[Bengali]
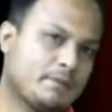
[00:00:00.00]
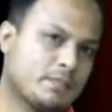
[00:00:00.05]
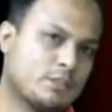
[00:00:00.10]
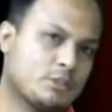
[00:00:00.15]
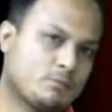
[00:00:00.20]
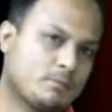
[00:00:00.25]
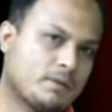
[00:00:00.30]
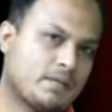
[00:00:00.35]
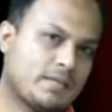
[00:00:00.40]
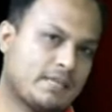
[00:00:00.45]
বেজন
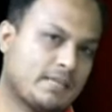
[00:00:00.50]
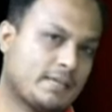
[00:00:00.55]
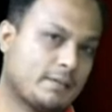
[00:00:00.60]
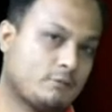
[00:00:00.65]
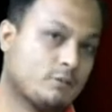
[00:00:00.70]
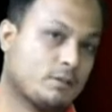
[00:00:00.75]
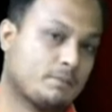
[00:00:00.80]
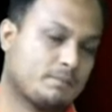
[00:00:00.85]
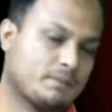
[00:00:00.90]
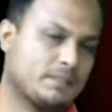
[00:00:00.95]
বেজন্মাটিকে
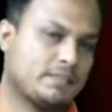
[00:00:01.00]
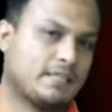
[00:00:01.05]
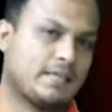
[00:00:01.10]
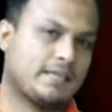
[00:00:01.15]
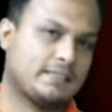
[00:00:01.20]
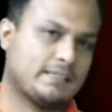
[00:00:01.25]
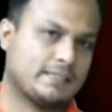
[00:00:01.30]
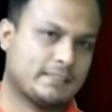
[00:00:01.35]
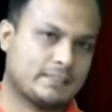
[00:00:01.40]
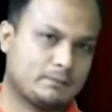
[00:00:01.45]
এখন আপনি
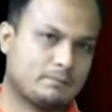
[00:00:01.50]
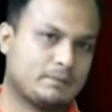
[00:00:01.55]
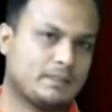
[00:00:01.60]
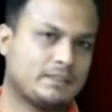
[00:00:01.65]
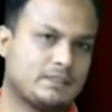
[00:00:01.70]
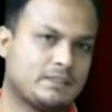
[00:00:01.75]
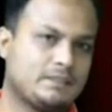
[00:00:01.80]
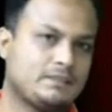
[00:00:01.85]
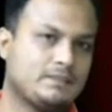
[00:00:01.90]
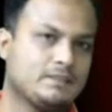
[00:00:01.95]
যাকে দেখতে
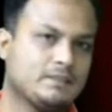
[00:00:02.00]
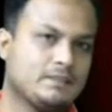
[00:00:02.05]
পাচ্ছেন